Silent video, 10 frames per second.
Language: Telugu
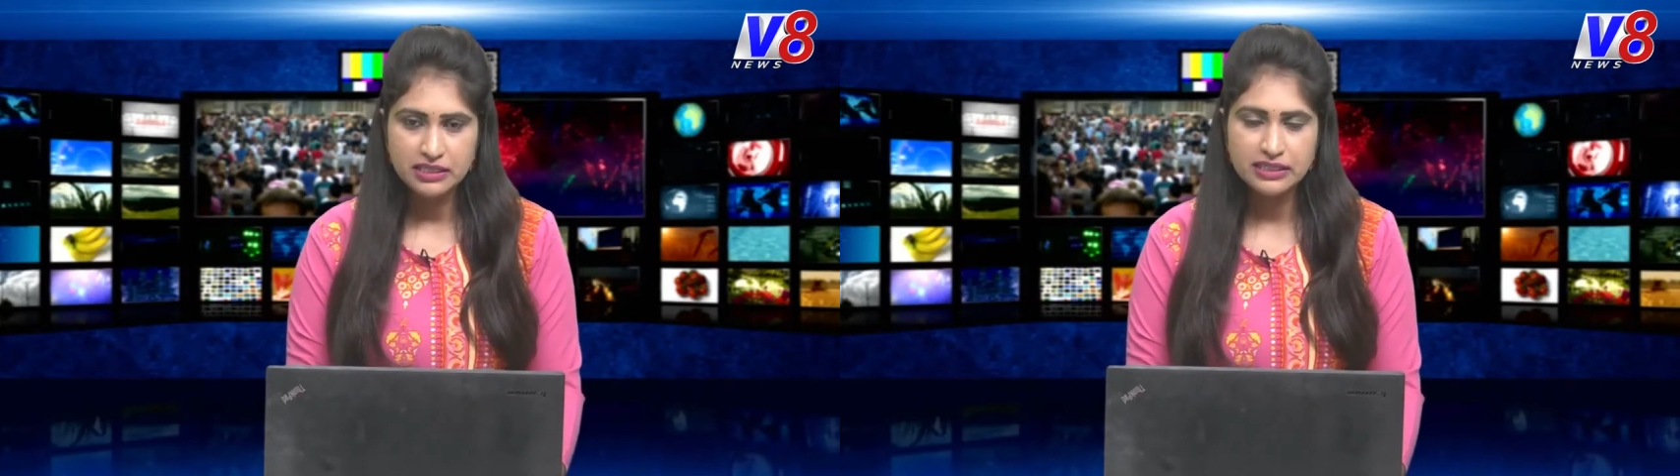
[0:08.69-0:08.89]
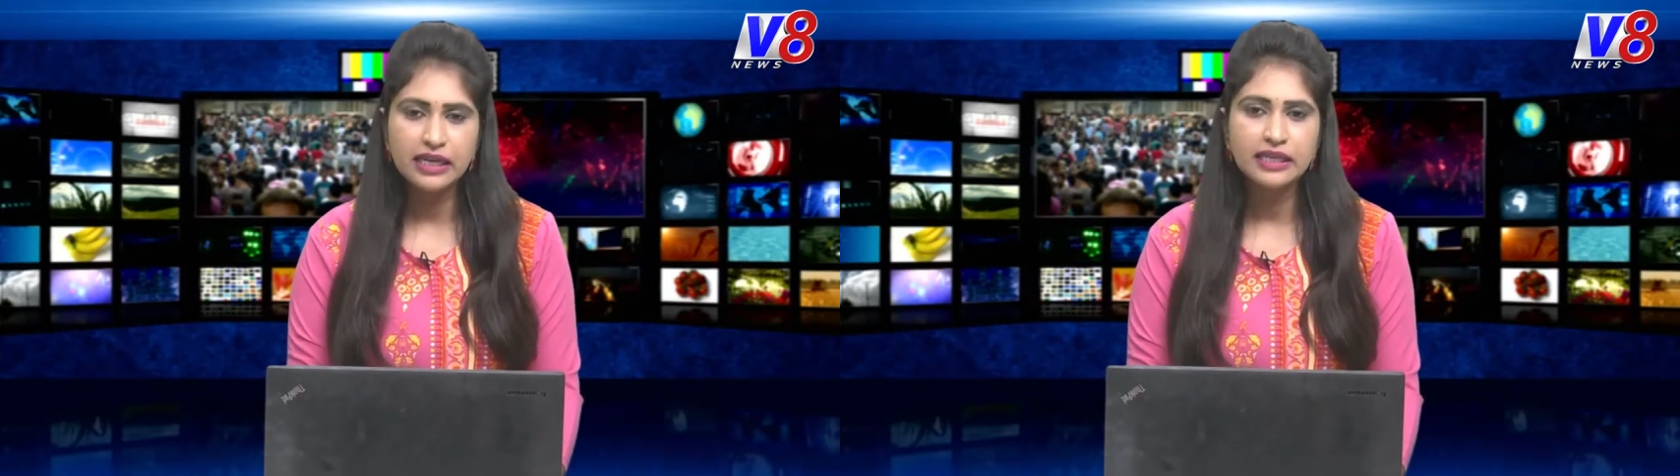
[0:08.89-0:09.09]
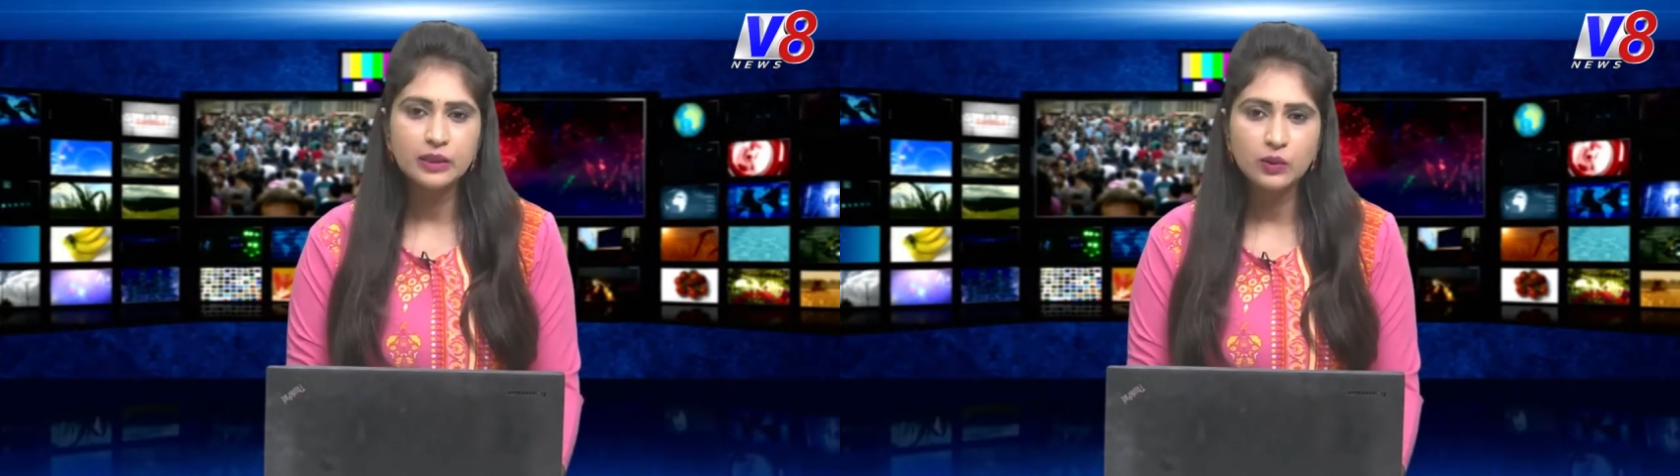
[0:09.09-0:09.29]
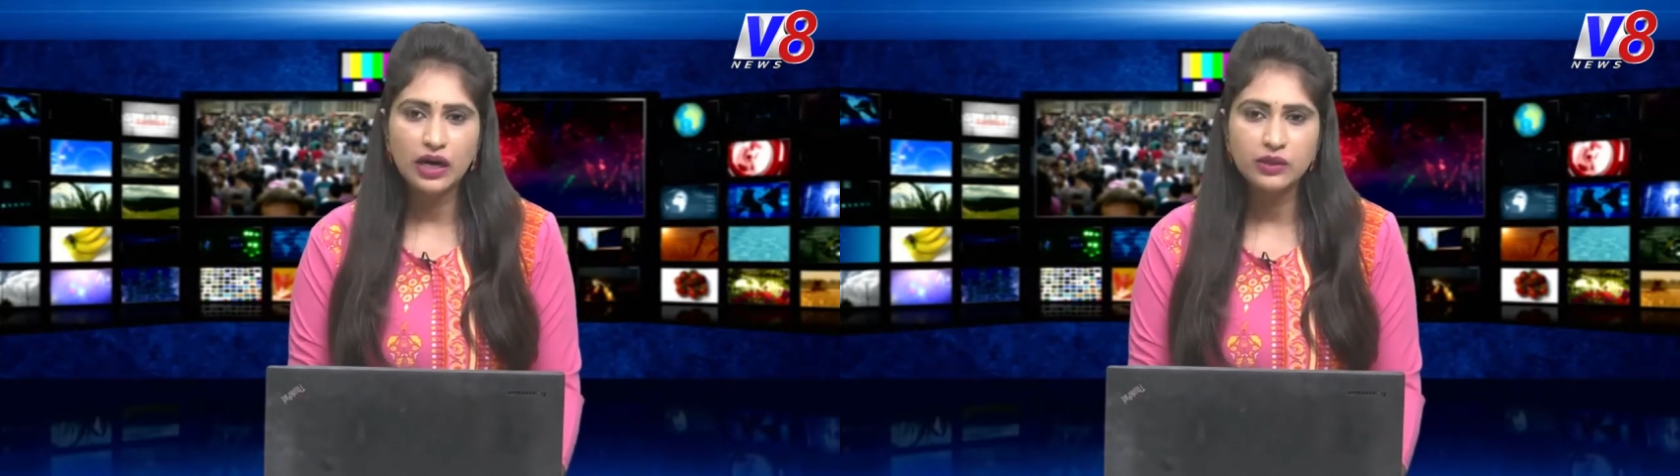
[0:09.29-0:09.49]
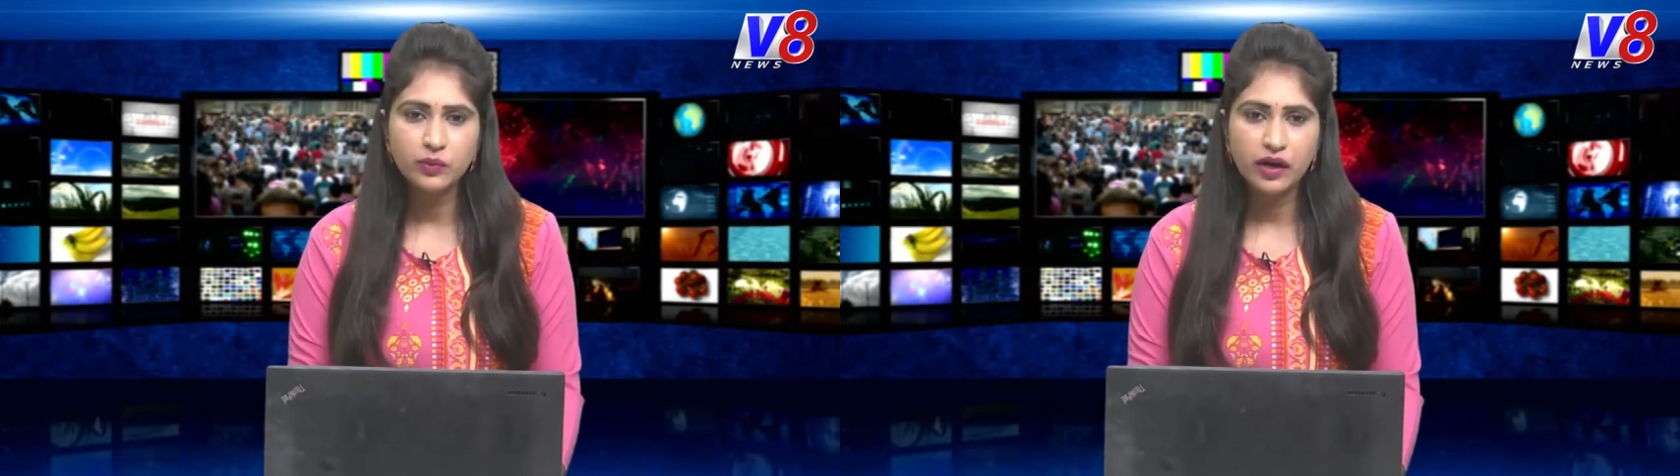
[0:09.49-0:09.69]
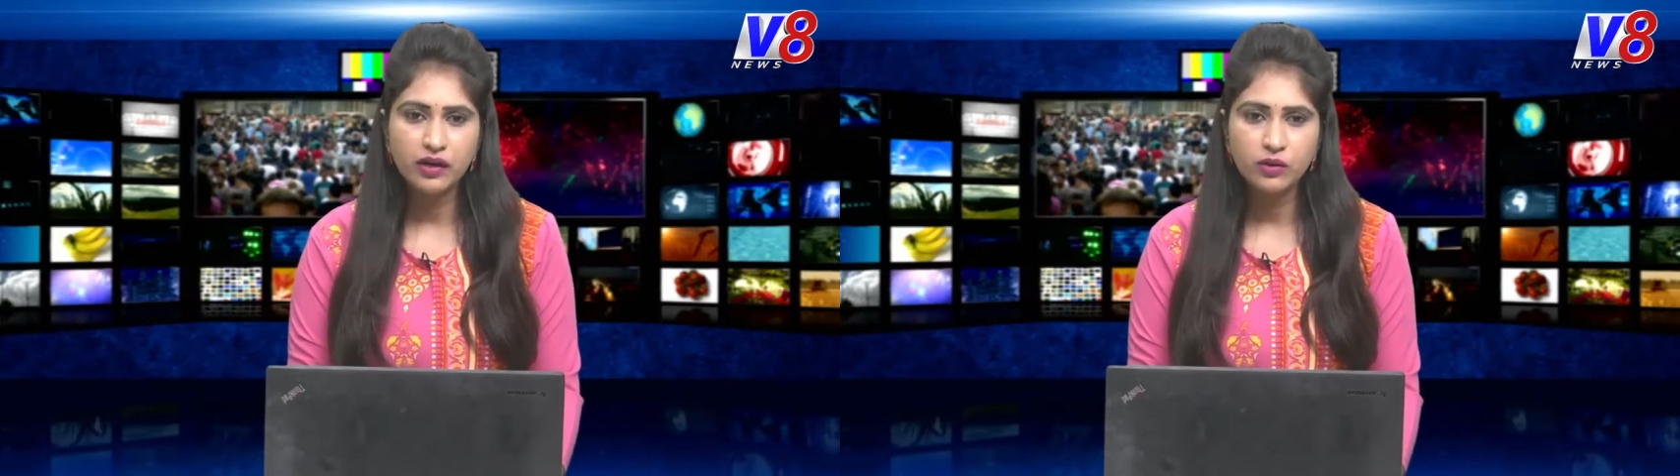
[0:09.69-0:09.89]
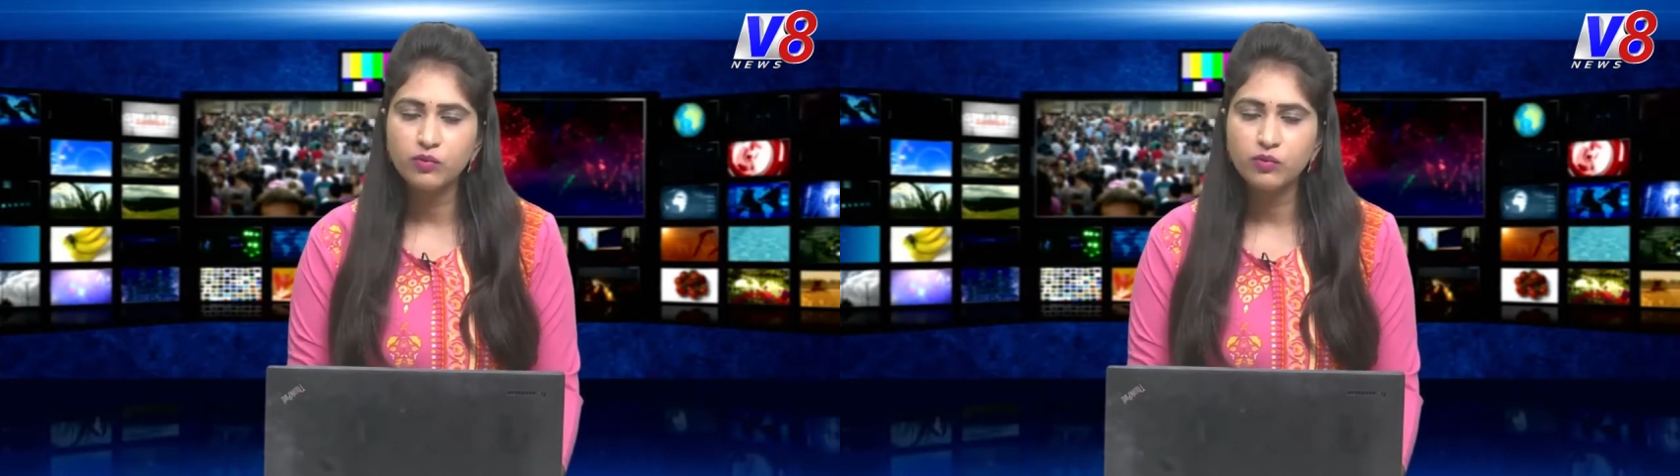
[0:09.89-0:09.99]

సిఐటియు ఆధ్వర్యంలో